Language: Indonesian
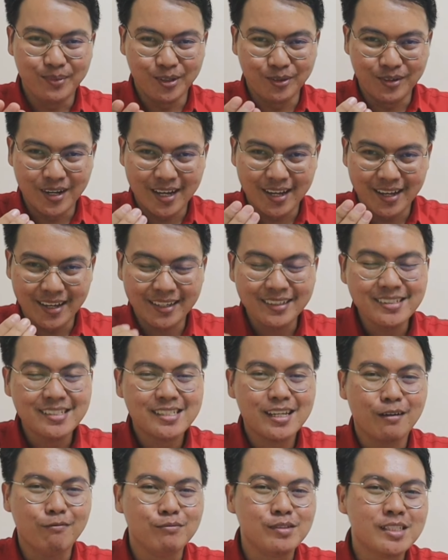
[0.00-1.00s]

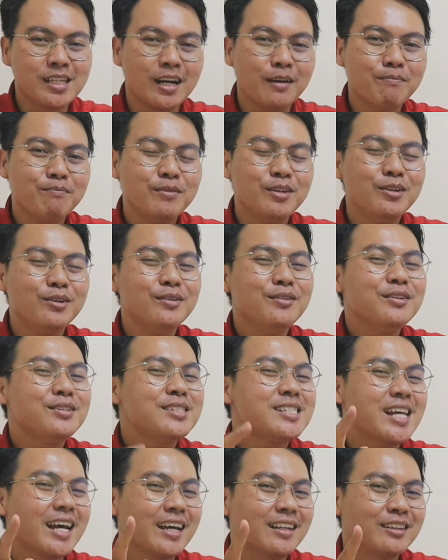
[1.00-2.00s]
beruan subscribe
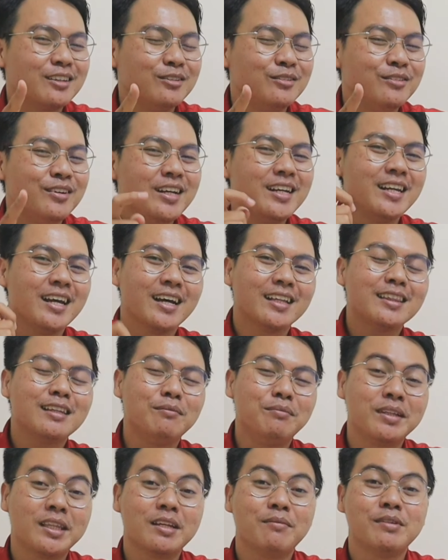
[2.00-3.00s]
dulu, saya tungguin ya
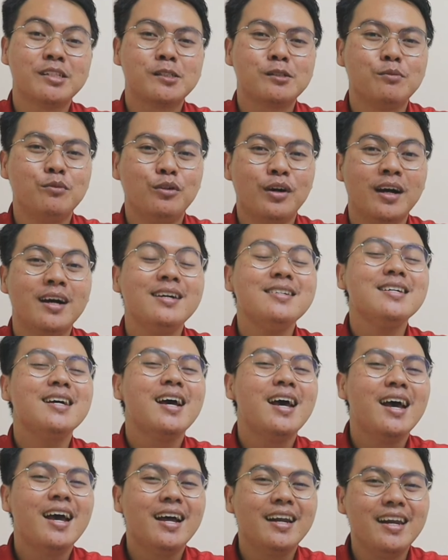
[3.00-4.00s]
teman-teman
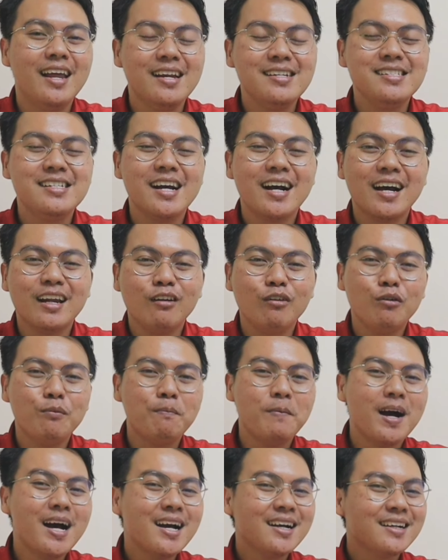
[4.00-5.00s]
semua. Dan jangan
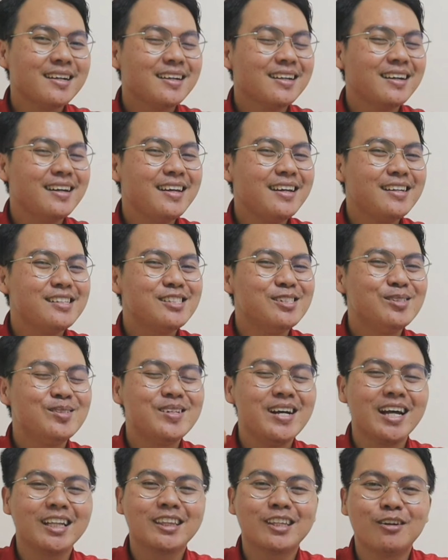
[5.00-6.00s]
lupa klik
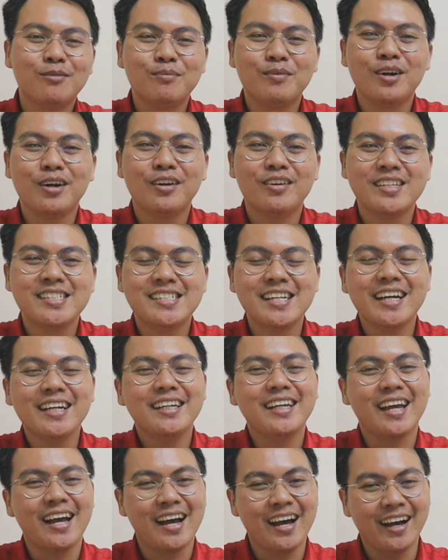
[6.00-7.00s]
juga tombol
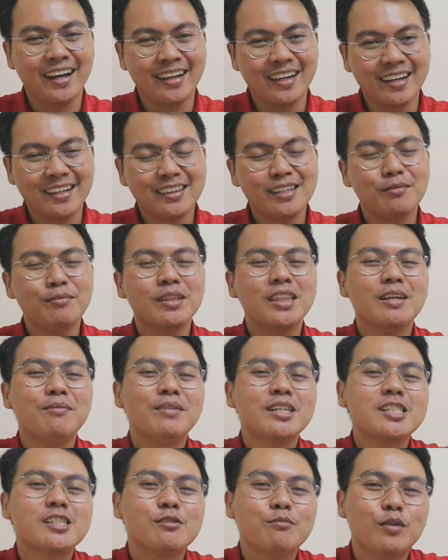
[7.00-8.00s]
loncengnya agar
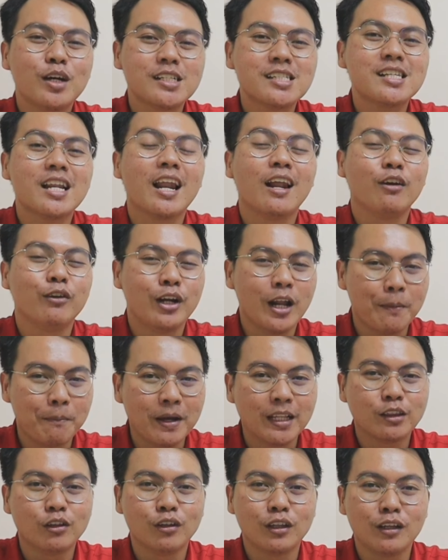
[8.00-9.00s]
teman-teman semua selalu
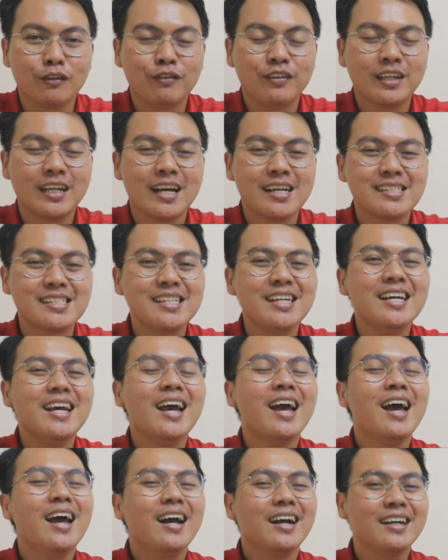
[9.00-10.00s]
dapat
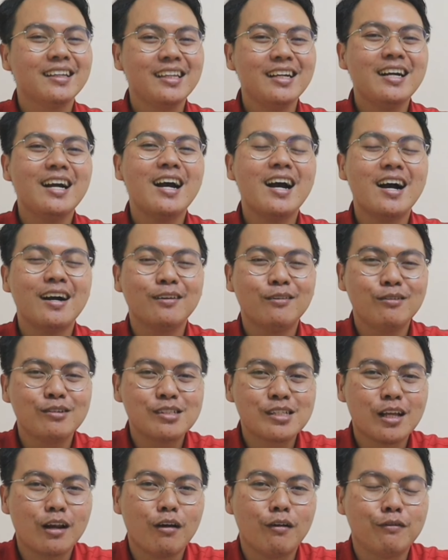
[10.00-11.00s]
notifikasi ketika
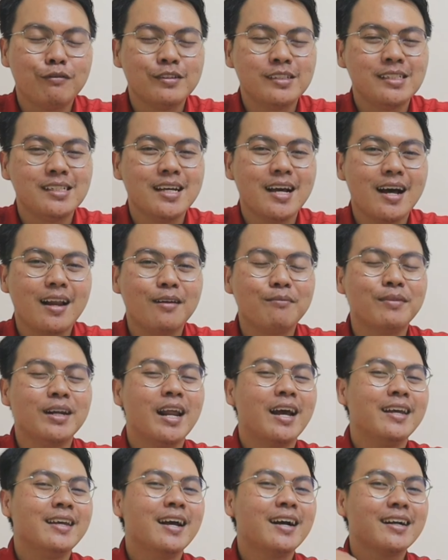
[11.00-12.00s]
Agung Sel Official
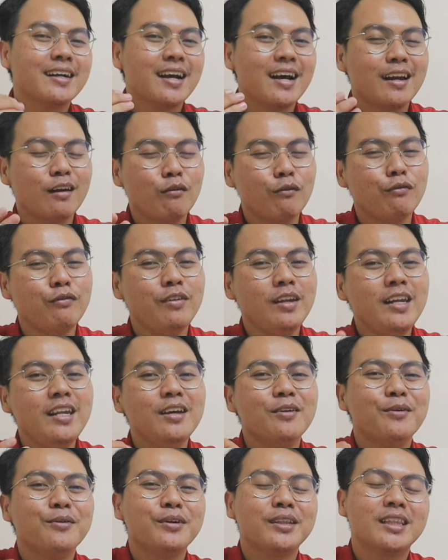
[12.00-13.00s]
menayangkan
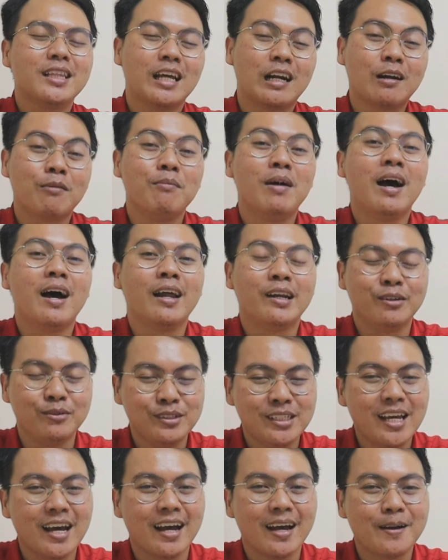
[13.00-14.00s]
video
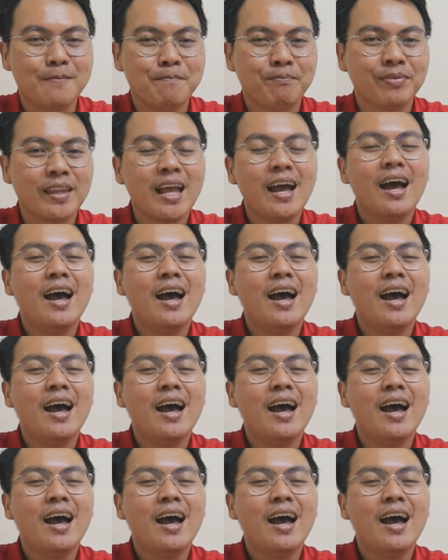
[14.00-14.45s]
terbarunya.